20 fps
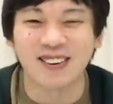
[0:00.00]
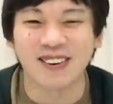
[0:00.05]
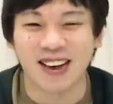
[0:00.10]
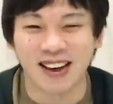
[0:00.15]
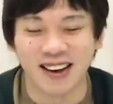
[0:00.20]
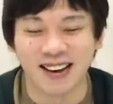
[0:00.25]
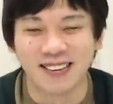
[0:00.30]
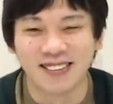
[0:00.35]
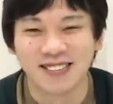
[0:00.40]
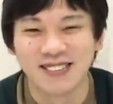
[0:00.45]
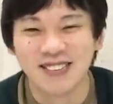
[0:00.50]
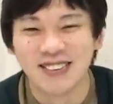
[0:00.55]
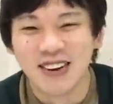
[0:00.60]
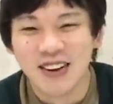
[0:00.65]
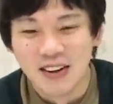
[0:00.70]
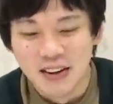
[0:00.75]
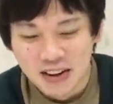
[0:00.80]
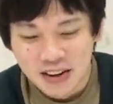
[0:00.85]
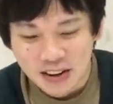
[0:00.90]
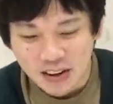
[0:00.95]
これ
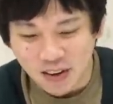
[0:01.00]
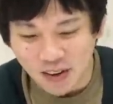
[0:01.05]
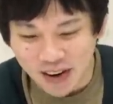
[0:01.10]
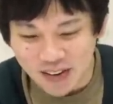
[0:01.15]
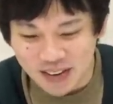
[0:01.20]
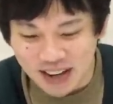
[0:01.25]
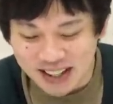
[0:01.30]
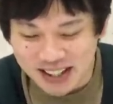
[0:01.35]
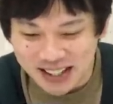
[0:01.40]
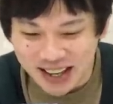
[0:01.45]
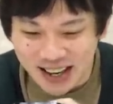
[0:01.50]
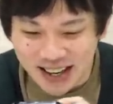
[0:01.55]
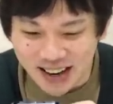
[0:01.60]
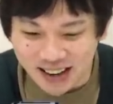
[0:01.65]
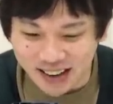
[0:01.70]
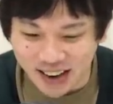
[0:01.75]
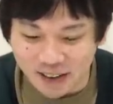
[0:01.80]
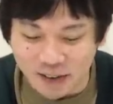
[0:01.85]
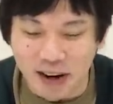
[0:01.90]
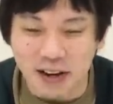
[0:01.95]
これ間違いな
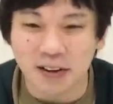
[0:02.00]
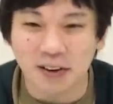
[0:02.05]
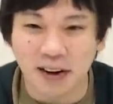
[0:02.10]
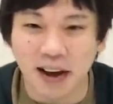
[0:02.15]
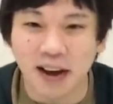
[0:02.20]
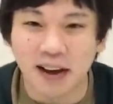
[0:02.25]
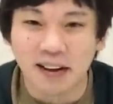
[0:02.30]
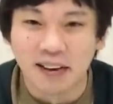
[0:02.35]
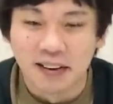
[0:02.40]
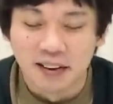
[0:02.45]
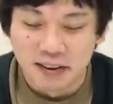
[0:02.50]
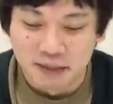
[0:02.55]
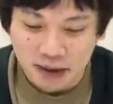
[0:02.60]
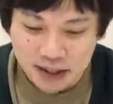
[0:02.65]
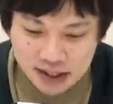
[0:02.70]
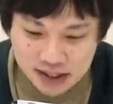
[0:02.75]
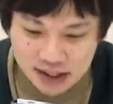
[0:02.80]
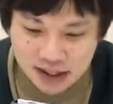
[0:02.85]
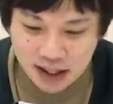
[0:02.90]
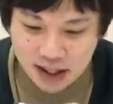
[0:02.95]
くやばいよね間違
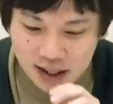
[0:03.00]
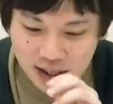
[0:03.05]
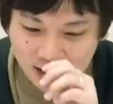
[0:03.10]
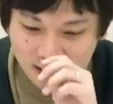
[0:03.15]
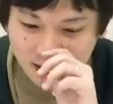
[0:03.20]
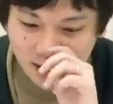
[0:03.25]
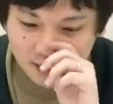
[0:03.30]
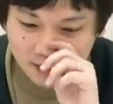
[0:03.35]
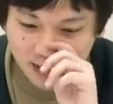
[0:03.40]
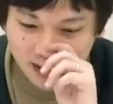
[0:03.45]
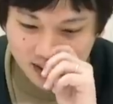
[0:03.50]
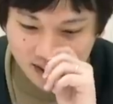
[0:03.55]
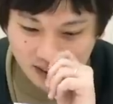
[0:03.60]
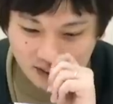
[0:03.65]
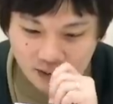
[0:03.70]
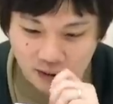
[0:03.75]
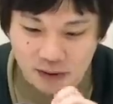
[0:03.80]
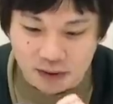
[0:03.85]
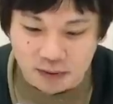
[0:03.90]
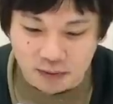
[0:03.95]
いなくやばいと
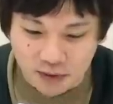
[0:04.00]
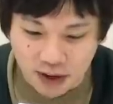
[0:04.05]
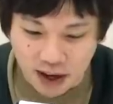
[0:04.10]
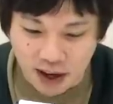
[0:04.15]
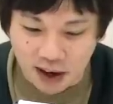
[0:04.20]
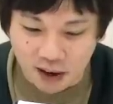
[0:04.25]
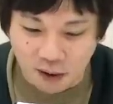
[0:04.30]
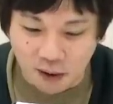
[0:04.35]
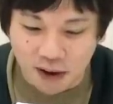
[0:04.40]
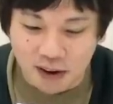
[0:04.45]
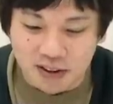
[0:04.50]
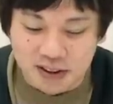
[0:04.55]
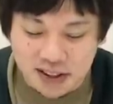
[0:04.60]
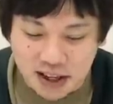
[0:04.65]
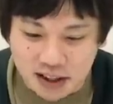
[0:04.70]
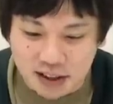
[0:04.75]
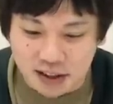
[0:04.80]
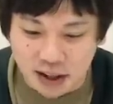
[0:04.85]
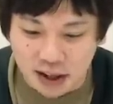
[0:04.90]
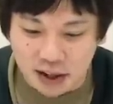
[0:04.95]
思うんで、これを
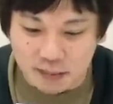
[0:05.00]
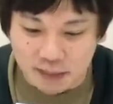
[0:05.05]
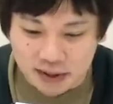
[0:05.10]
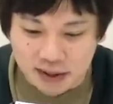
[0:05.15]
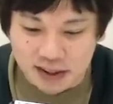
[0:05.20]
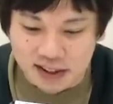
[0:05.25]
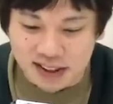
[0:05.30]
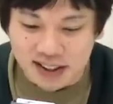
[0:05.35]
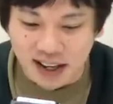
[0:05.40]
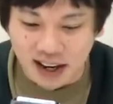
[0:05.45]
使っていきます。